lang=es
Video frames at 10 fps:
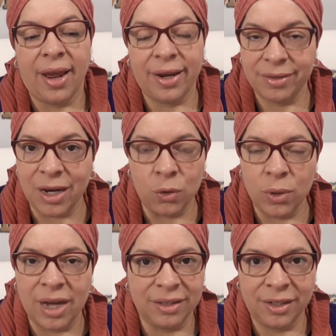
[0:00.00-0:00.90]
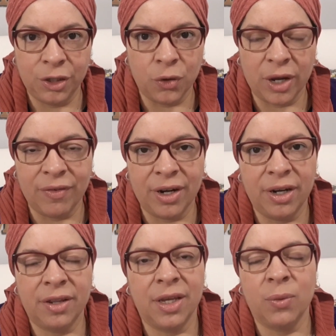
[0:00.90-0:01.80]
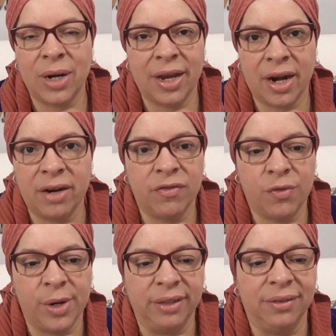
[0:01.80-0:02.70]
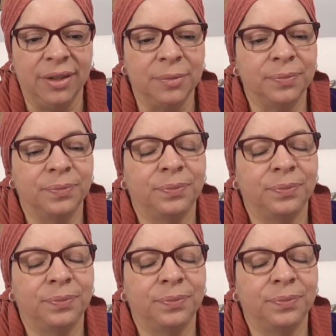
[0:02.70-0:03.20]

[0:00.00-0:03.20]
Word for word: esta luz ha tenido que venir de una gran fuente.